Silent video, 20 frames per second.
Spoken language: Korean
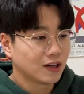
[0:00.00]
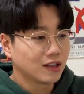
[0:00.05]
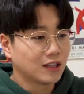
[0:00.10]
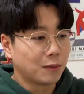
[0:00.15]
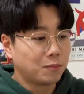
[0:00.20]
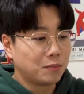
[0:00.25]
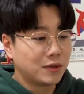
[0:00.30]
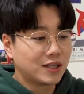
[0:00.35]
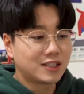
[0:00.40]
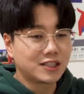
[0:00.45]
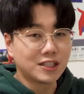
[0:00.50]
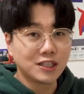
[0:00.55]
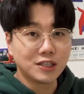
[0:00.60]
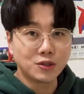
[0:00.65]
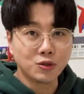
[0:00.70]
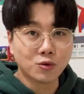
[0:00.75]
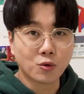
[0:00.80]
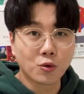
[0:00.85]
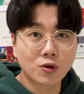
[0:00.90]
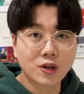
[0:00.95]

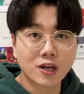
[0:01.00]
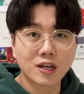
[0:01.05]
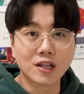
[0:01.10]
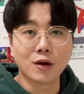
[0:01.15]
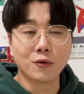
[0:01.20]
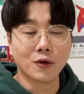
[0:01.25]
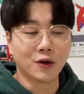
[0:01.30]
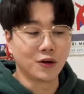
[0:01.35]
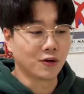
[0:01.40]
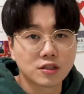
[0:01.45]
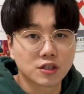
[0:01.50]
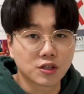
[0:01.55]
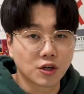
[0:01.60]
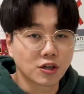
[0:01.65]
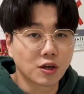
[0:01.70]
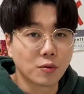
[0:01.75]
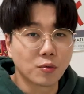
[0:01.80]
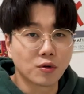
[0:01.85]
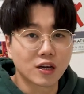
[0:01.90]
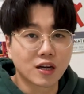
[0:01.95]
빛이 이렇게 나와요.
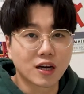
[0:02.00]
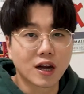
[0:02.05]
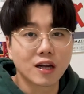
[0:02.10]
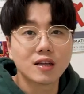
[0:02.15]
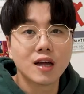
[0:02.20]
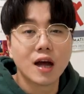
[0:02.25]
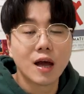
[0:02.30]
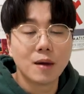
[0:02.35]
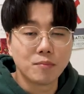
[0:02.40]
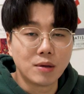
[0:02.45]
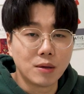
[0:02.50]
그러다 보니까